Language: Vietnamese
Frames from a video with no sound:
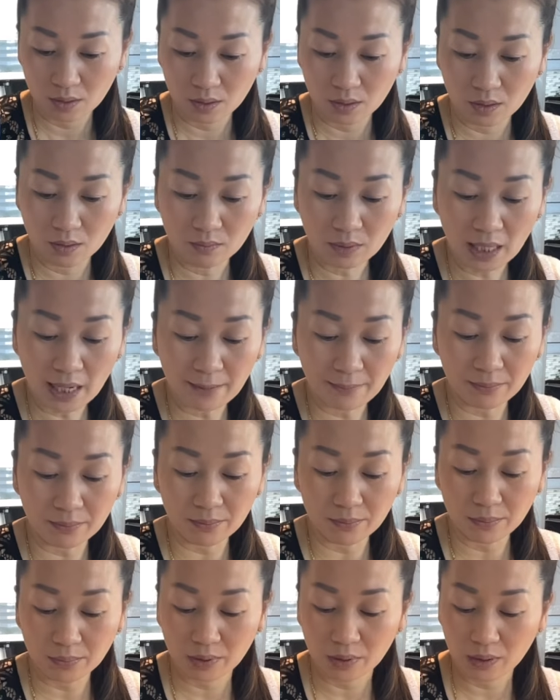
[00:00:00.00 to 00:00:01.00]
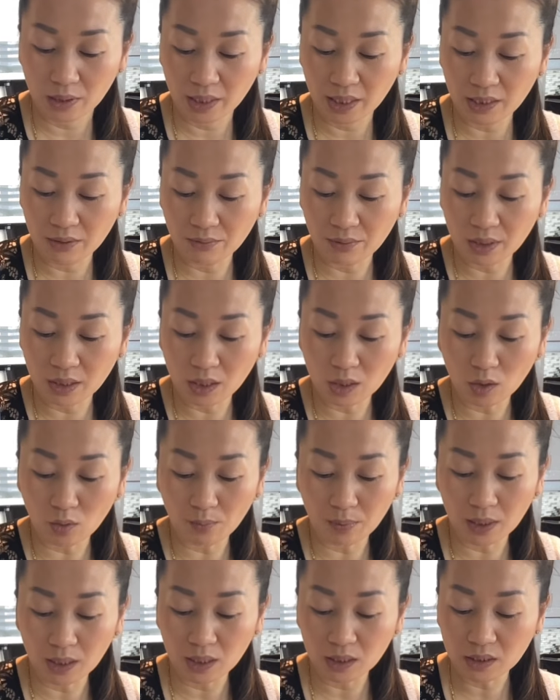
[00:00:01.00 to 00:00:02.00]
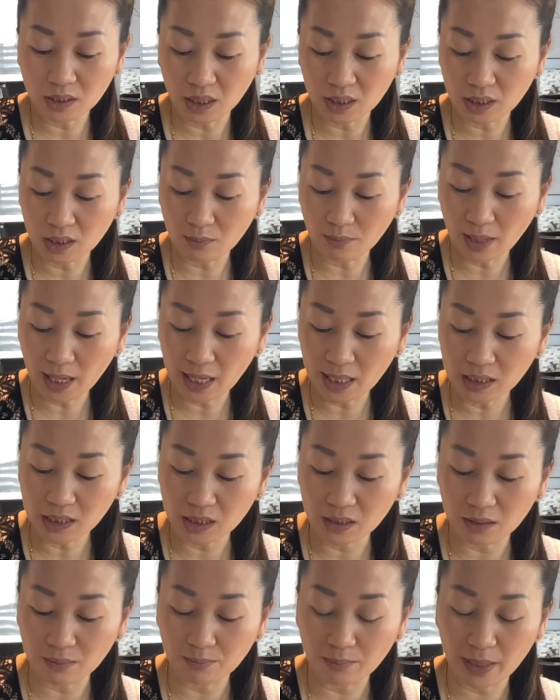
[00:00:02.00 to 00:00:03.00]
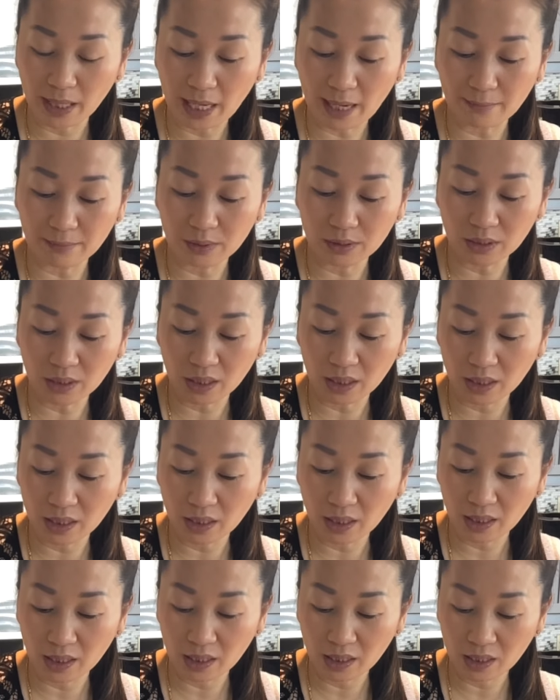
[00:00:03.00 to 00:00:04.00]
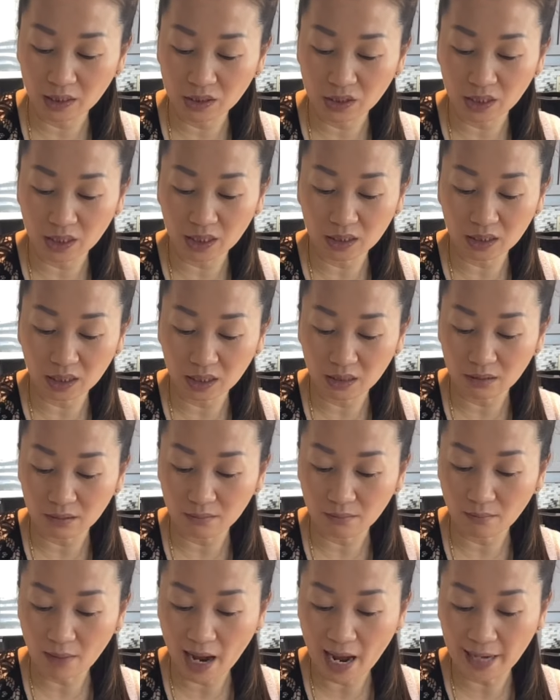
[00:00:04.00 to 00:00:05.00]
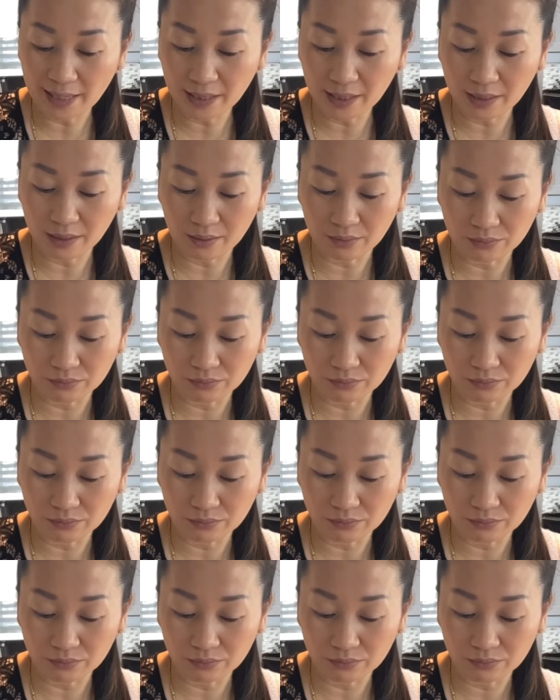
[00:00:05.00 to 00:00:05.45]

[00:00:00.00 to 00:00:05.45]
mình tham linh nguyên là không phồng tịnh nhưng mà hai chị phải một tí ấy chiên tiết bán này nè